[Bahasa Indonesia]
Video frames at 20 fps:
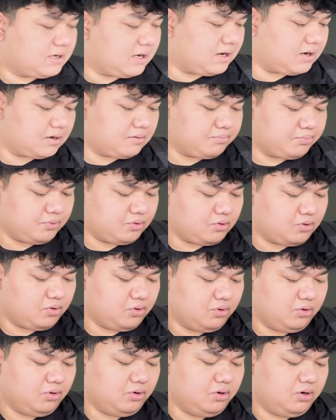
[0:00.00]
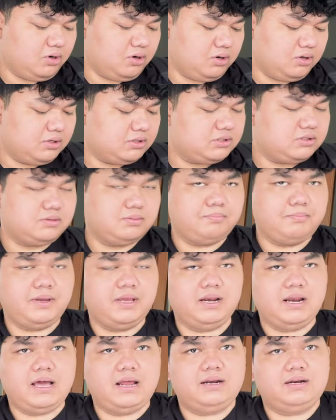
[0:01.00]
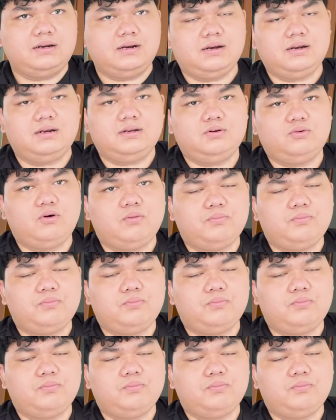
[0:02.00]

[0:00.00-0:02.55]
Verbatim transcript: Sekarang pukul 9.20.